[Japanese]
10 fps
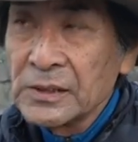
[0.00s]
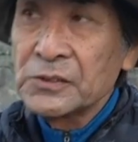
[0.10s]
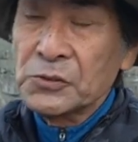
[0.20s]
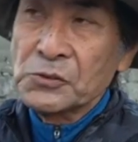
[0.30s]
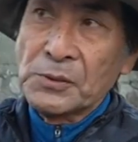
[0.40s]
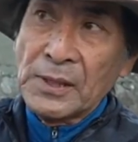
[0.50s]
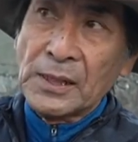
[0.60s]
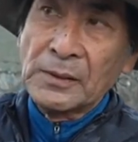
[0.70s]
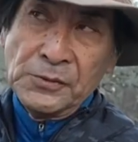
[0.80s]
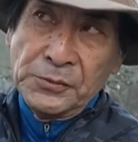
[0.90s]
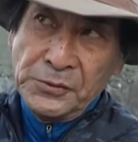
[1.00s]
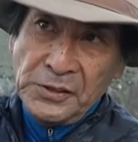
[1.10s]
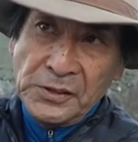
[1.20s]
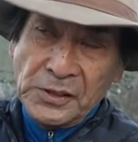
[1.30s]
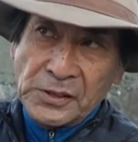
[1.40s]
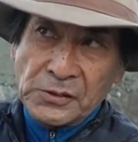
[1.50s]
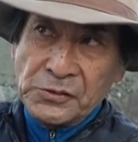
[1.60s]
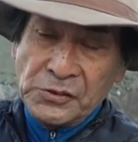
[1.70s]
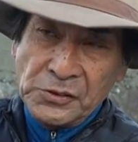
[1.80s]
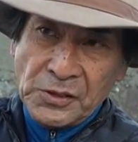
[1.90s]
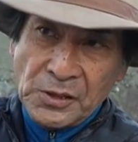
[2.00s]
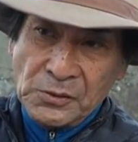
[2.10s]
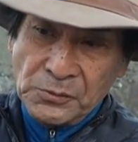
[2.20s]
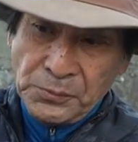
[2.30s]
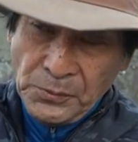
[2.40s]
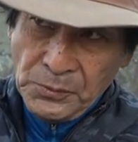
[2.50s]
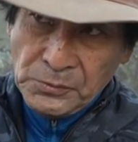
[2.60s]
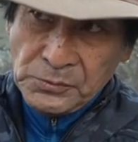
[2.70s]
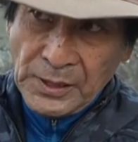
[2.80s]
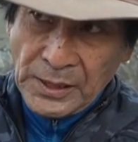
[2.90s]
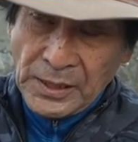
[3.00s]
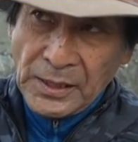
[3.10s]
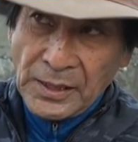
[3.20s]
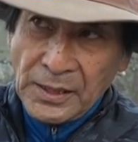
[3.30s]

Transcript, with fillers: で一つはフリーで着水からのフォールで、